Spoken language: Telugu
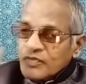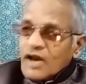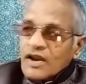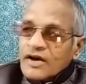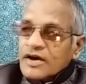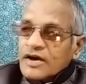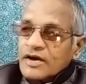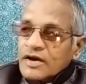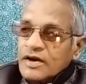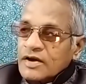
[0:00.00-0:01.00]
అలాగే
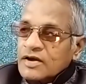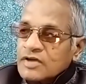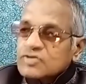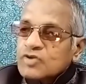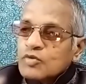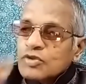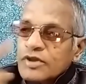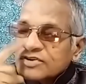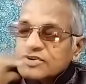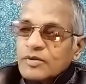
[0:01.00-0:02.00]
ఇంతకుముందు
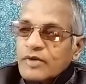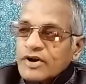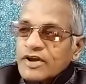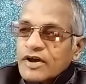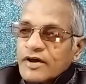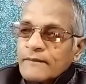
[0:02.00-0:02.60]
ఏం చేశామంటే